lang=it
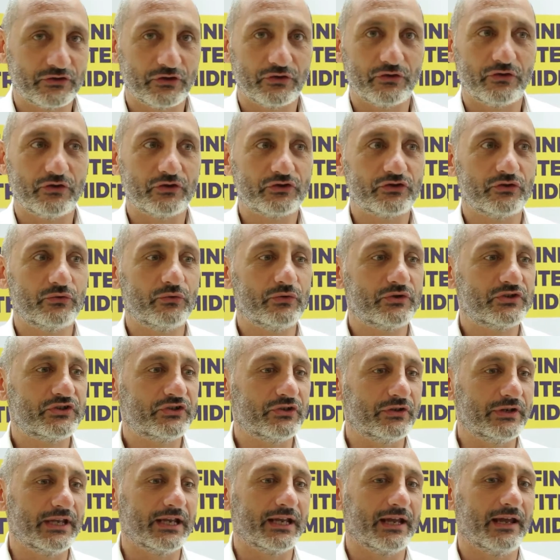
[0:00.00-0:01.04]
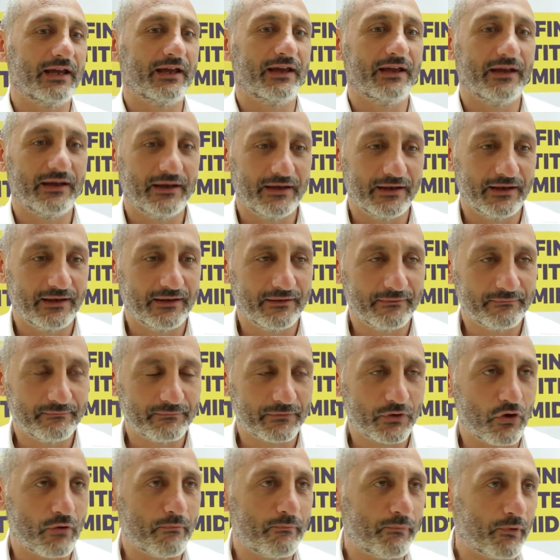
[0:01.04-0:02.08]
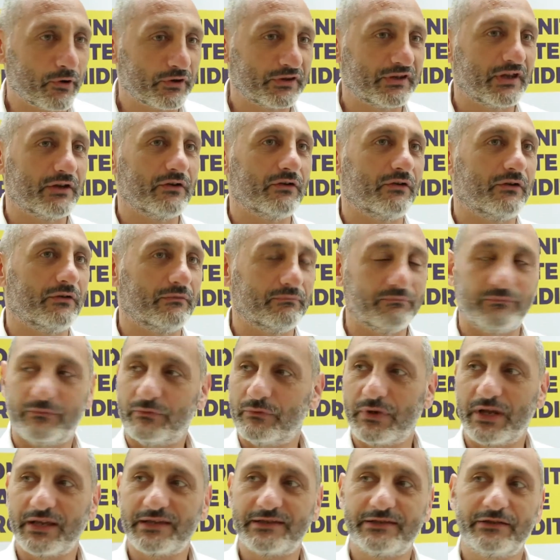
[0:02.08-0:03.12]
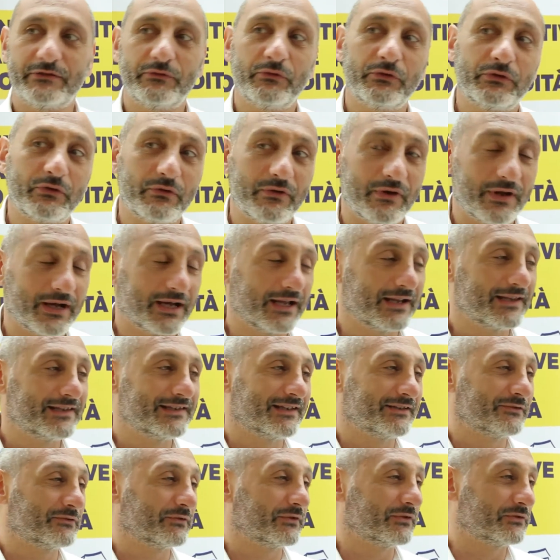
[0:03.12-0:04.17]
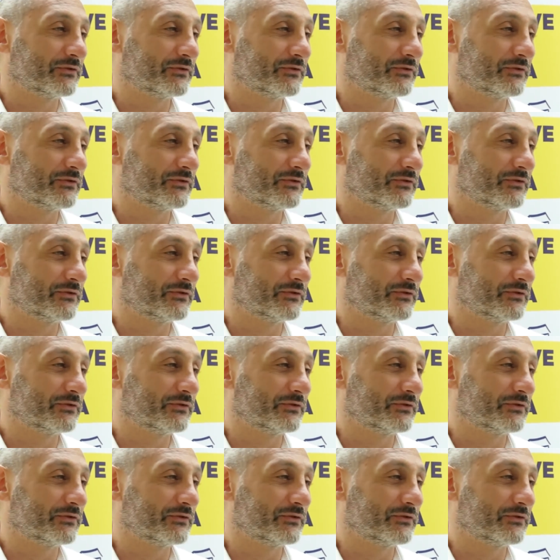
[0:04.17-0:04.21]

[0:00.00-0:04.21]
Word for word: sono soluzioni che comportano innanzitutto una garanzia sul